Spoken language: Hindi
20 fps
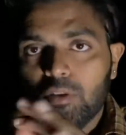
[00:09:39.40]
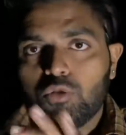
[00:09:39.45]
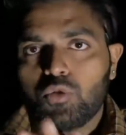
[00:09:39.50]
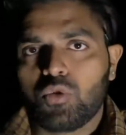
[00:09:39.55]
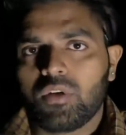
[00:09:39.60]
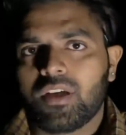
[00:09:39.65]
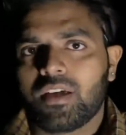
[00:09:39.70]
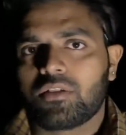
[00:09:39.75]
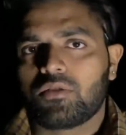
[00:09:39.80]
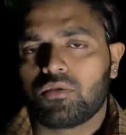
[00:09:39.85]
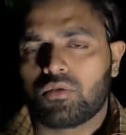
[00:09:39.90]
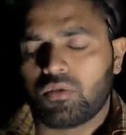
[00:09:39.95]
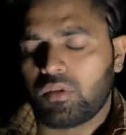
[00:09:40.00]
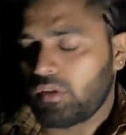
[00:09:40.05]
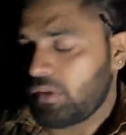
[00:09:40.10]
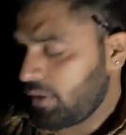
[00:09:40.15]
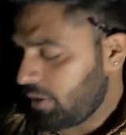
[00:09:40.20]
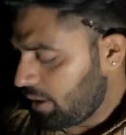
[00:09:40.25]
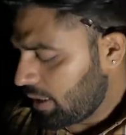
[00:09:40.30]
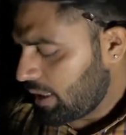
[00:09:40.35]
दूर गया तो
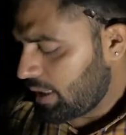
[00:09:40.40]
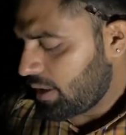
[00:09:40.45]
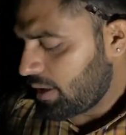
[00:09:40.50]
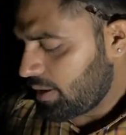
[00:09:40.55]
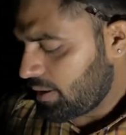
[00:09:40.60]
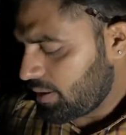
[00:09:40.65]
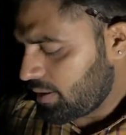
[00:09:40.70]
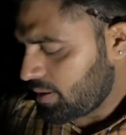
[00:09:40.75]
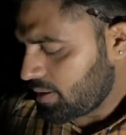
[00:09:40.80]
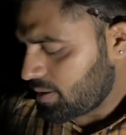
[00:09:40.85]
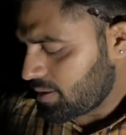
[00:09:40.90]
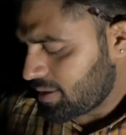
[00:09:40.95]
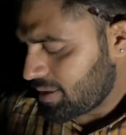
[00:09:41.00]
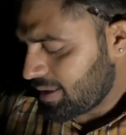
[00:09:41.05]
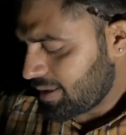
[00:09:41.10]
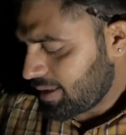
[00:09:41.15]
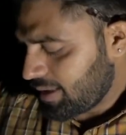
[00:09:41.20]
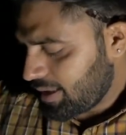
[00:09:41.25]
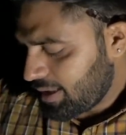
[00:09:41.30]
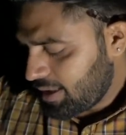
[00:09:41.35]
कोई
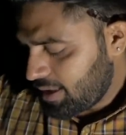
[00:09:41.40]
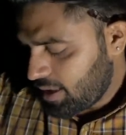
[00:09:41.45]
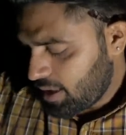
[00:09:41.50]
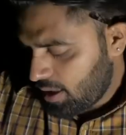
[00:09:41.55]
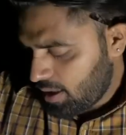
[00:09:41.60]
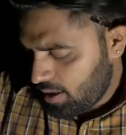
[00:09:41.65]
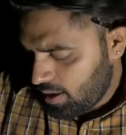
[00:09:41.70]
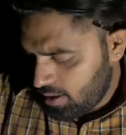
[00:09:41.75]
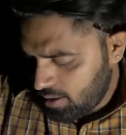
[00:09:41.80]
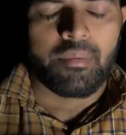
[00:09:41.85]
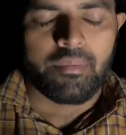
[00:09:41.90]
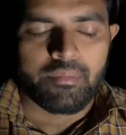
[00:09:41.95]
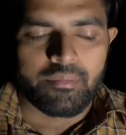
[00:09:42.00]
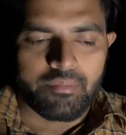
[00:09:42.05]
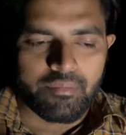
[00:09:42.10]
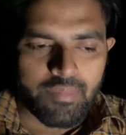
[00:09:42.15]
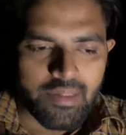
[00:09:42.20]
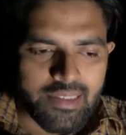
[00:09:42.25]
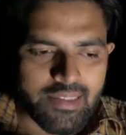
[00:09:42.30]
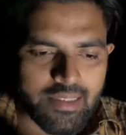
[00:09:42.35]
सिग्नल नहीं आया
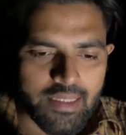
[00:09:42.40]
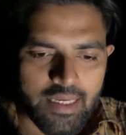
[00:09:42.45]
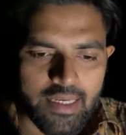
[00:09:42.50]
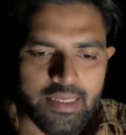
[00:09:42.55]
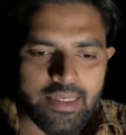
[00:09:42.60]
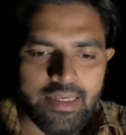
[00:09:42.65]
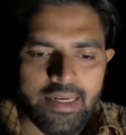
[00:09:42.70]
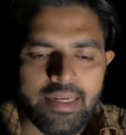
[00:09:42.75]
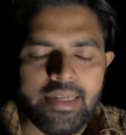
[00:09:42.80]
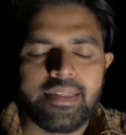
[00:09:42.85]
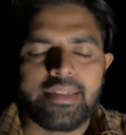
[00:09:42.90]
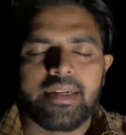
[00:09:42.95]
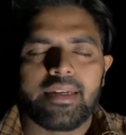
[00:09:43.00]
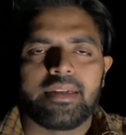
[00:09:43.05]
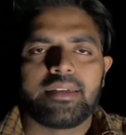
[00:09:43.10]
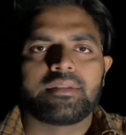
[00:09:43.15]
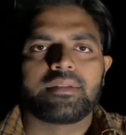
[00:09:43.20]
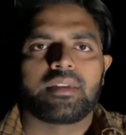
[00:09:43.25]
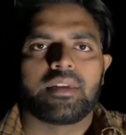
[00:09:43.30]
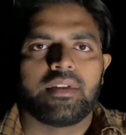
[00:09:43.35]
बस एक यही
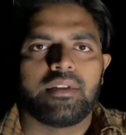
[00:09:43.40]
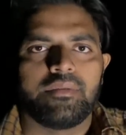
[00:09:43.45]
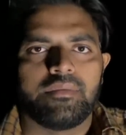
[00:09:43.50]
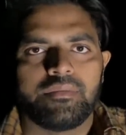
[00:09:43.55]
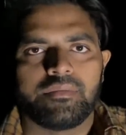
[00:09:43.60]
चैलेंज था